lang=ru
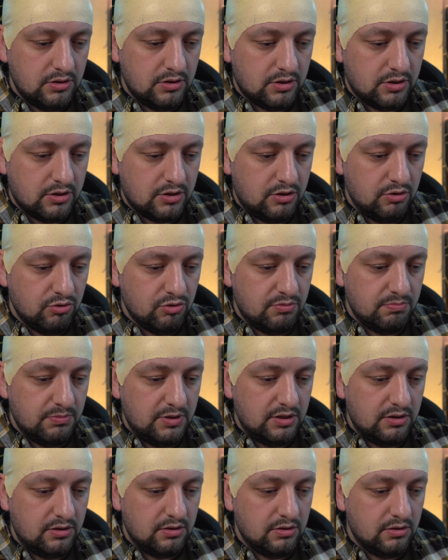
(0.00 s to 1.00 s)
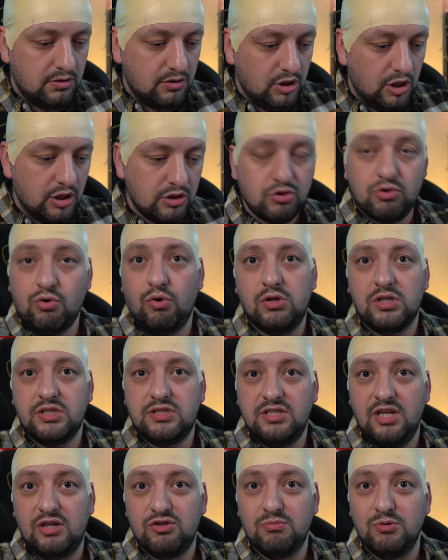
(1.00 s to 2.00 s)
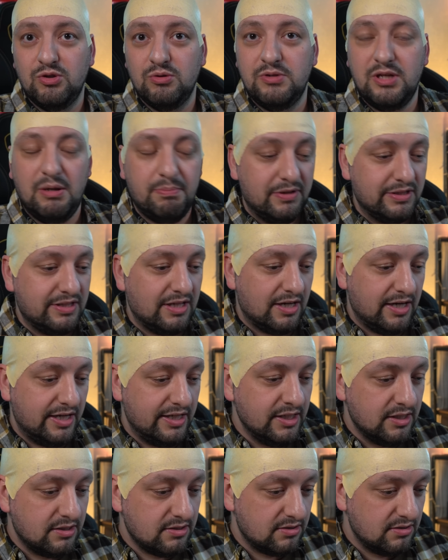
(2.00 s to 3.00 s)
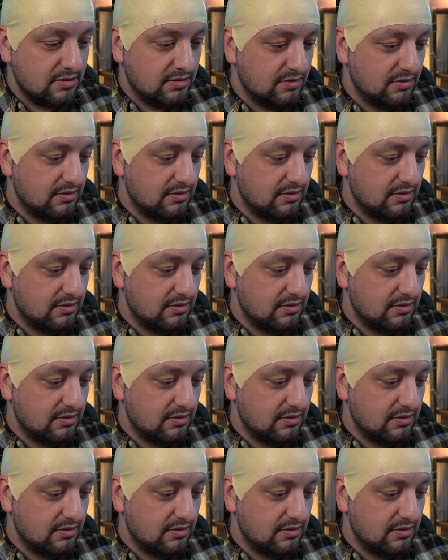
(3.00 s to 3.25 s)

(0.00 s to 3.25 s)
Excuse me. Нет, скорости. Я думал, у меня полтора x.